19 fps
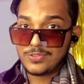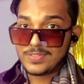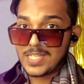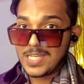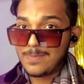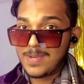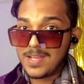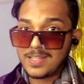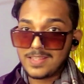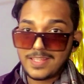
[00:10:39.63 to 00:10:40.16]
दूसरी
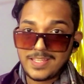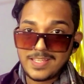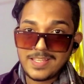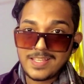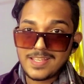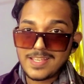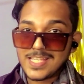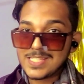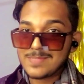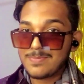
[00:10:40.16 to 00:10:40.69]
बात ये
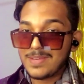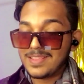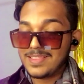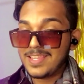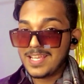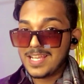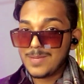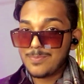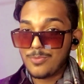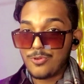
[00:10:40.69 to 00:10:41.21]
इस
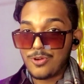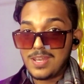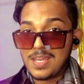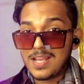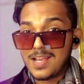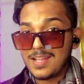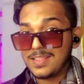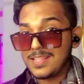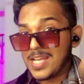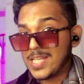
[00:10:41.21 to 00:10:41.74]
बंदे का बोलने का
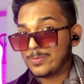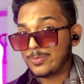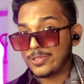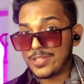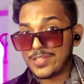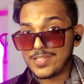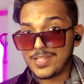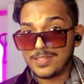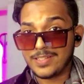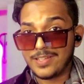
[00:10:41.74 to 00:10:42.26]
अंदाज़ बहुत
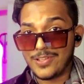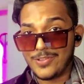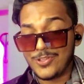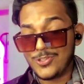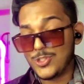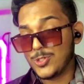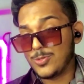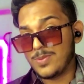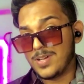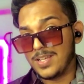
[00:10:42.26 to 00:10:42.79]
अच्छा था
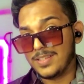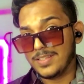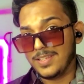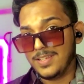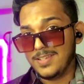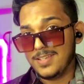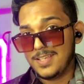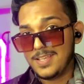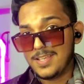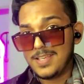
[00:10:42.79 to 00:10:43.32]
जो बात है
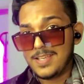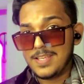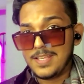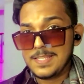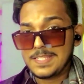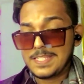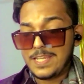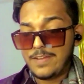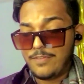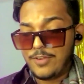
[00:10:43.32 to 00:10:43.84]

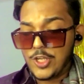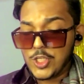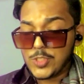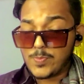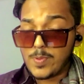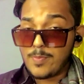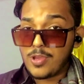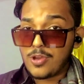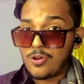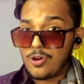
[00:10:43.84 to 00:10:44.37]
इसकी वीडियोस पे
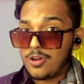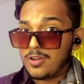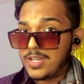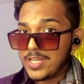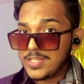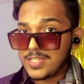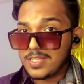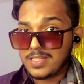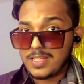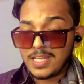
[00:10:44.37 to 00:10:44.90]
मैं और
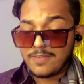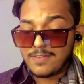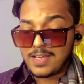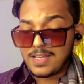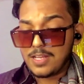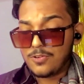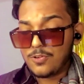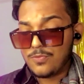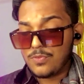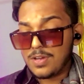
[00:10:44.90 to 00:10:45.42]
रिएक्शन देने वाला
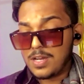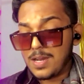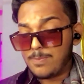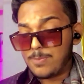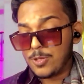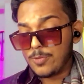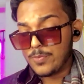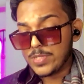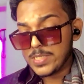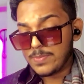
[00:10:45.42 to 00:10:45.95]
हूँ आप
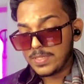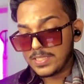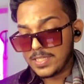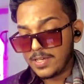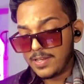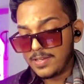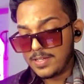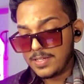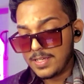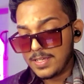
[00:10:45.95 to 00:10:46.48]
लोग मुझे
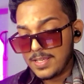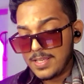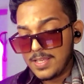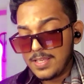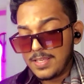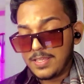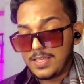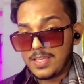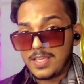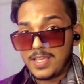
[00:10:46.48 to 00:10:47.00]
बताना
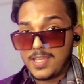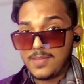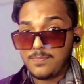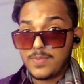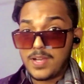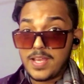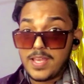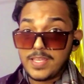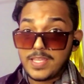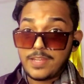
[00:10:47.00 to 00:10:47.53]
कि इन
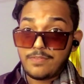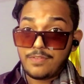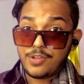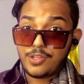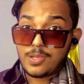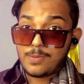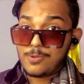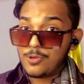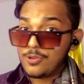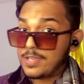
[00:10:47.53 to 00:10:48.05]
भाई की
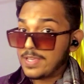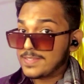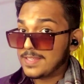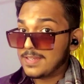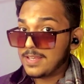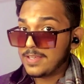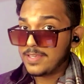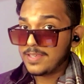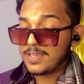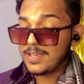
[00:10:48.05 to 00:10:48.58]
वीडियो आप लोग कैसी
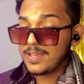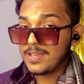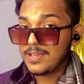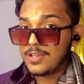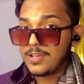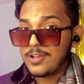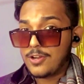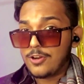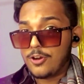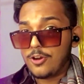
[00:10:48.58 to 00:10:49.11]
लगी है
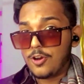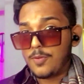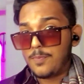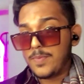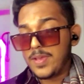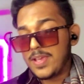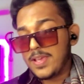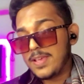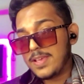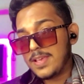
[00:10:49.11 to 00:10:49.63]
और
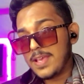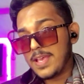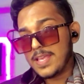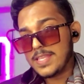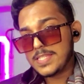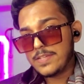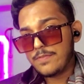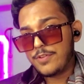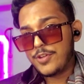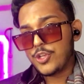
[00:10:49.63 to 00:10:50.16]
मैं
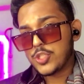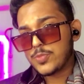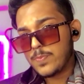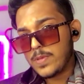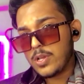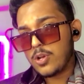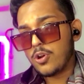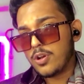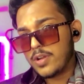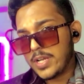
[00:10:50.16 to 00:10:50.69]
ऐसी वीडियोस पे
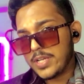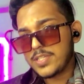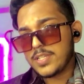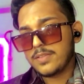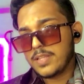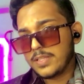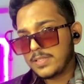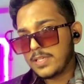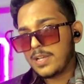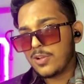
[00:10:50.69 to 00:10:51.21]
और रिएक्शन
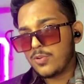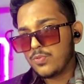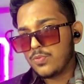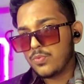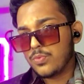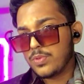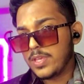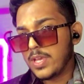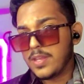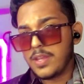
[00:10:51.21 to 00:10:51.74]
देता रहूँ
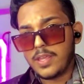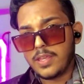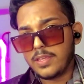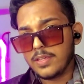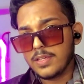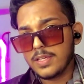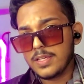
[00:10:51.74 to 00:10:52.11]
या नहीं